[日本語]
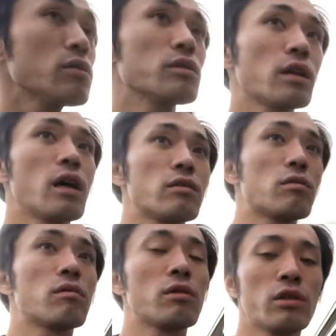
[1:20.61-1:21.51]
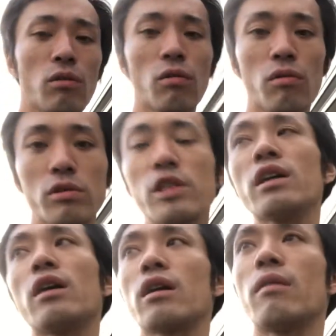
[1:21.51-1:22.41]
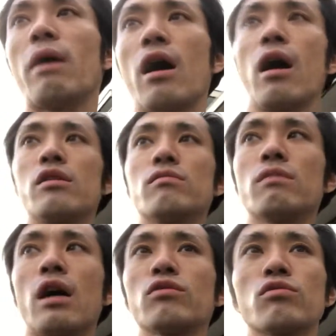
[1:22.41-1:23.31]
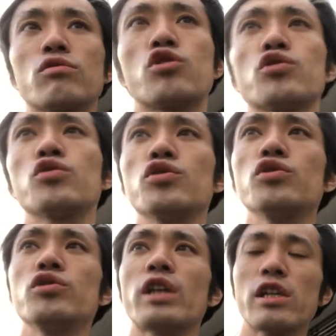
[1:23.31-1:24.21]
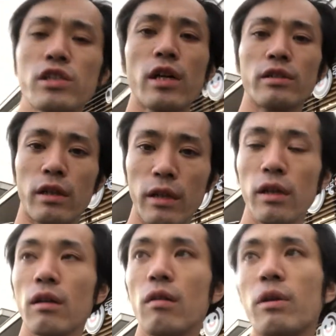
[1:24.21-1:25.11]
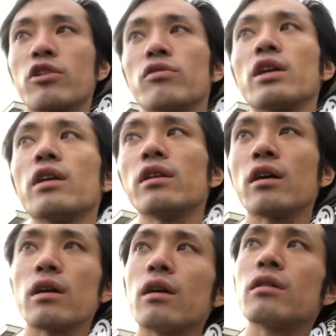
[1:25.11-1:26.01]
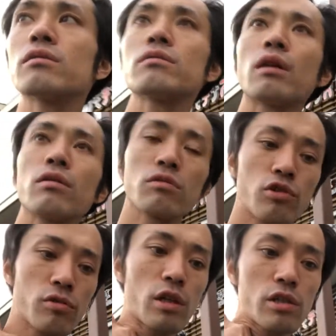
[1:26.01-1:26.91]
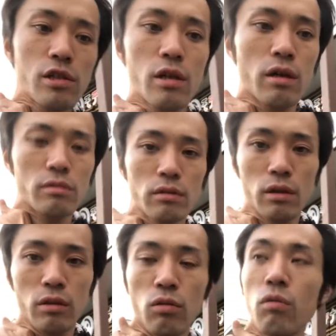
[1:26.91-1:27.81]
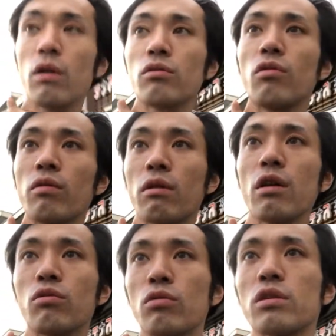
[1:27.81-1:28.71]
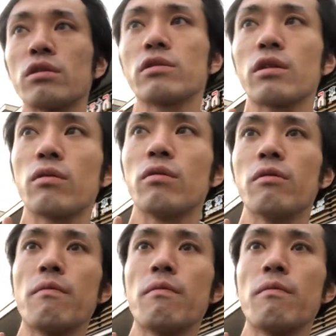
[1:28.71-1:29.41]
とねあの移動時間がまああと十何時間ですかね休憩入れながらするとあと十何時間あるんで動画の方結構撮ってるんですけど、